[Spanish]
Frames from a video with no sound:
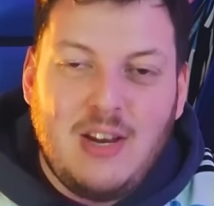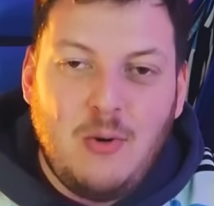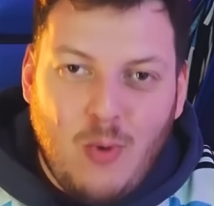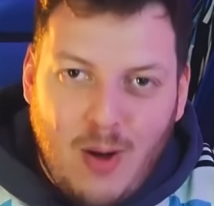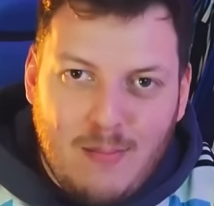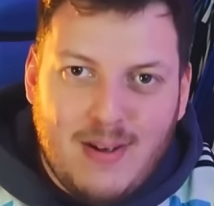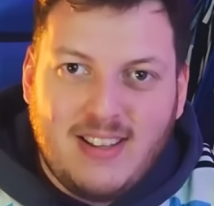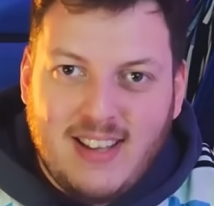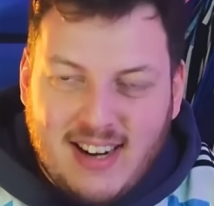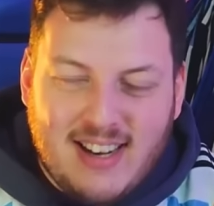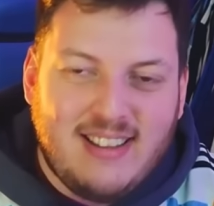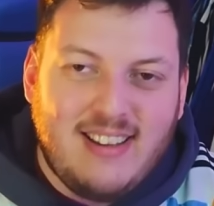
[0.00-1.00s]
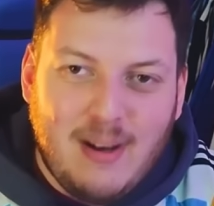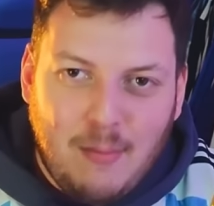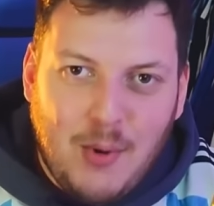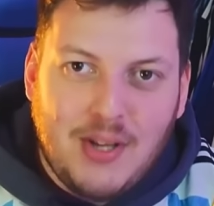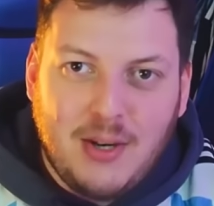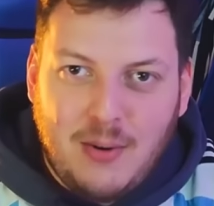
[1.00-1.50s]
y nuevamente Argentina
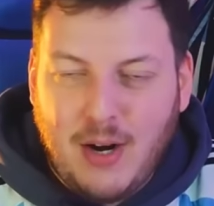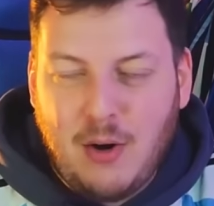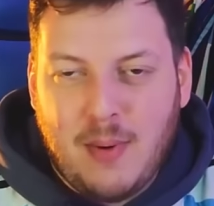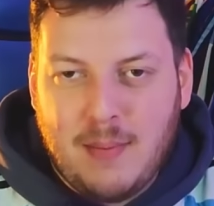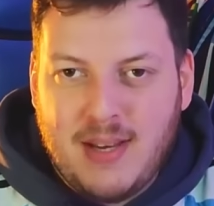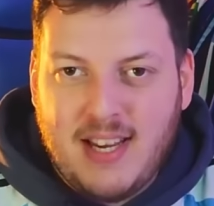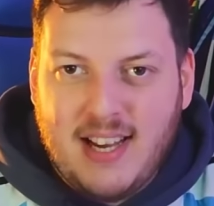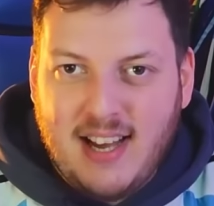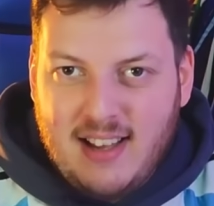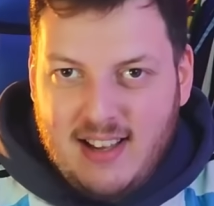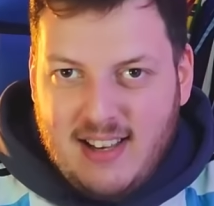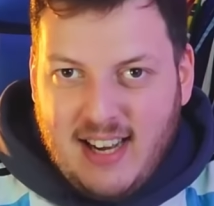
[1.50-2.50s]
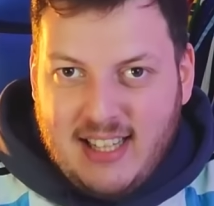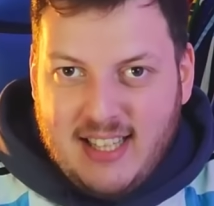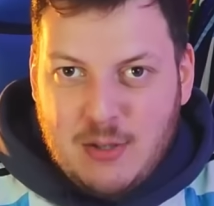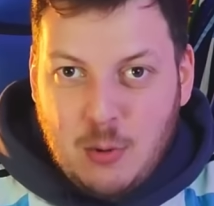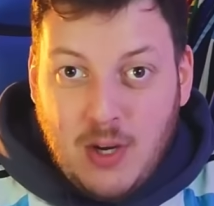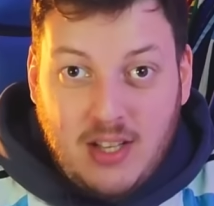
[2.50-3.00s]
muestra una Copa América
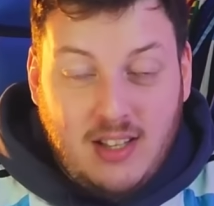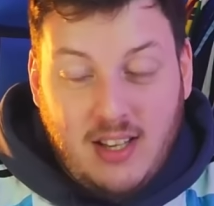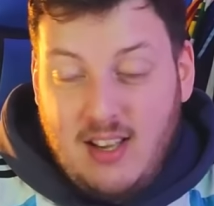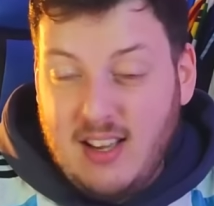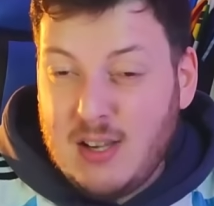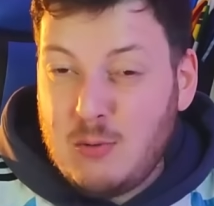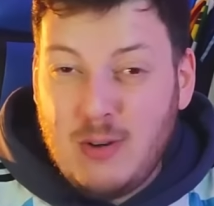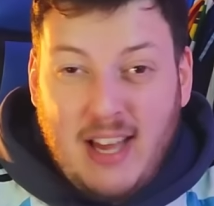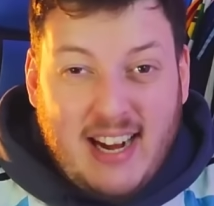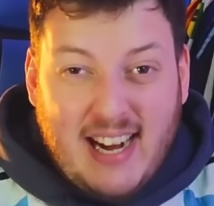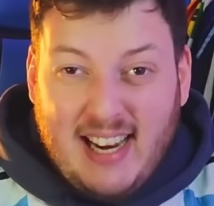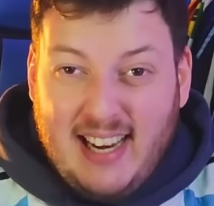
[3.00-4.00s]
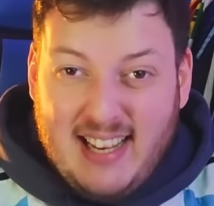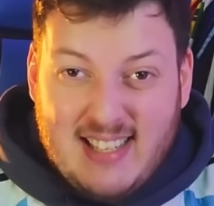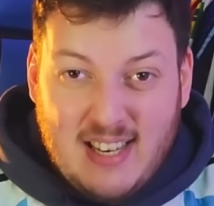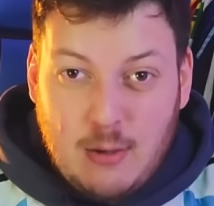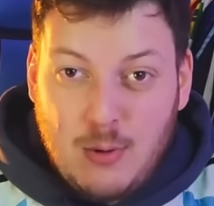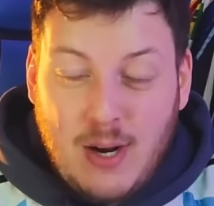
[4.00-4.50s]
ante su gente. Es una
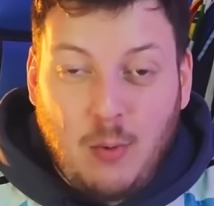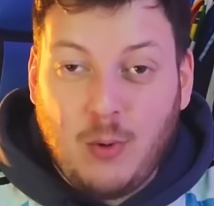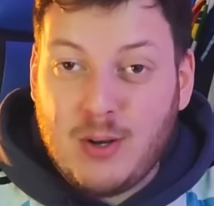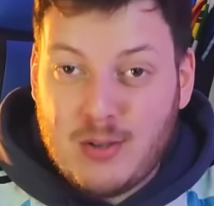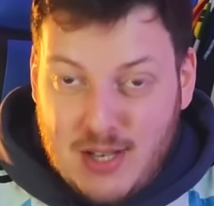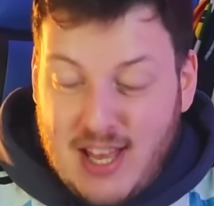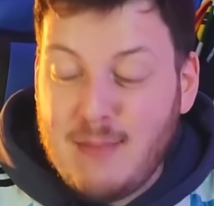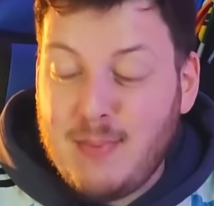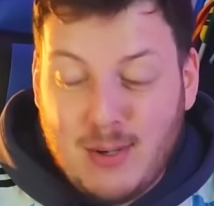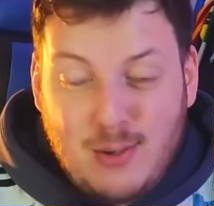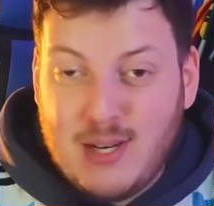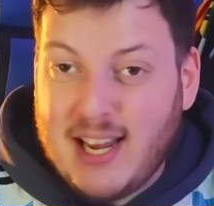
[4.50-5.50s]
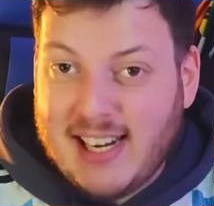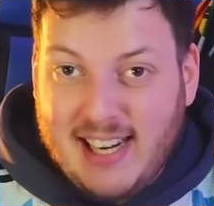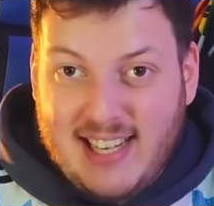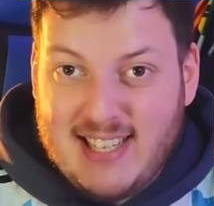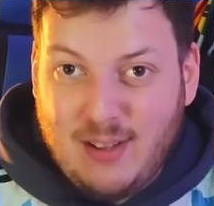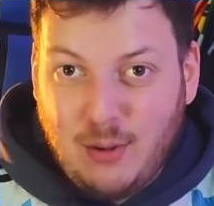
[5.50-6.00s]
rareza, es una curiosidad, pero es una
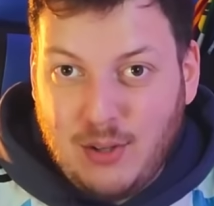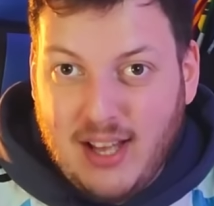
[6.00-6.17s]
rareza